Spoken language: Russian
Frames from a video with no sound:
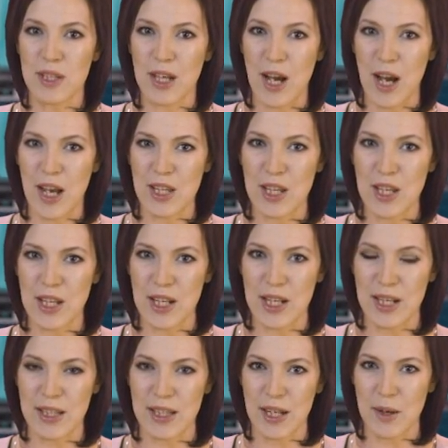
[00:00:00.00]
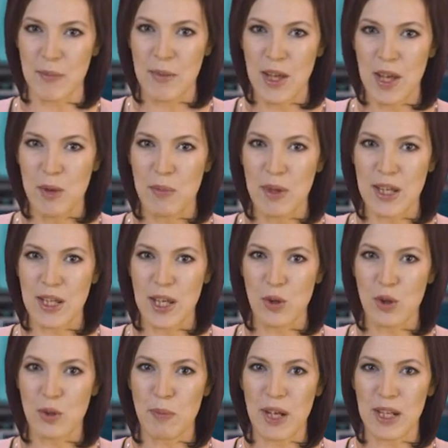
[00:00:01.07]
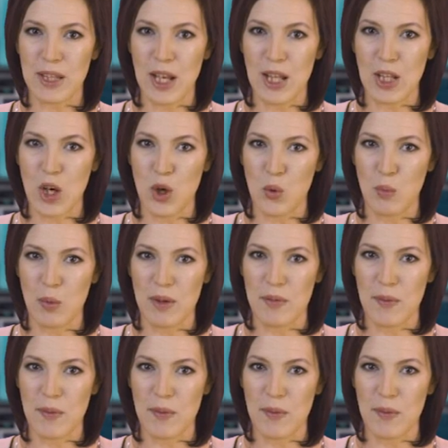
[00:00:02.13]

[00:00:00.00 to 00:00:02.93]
тканей и клеток», передает портал Рублев.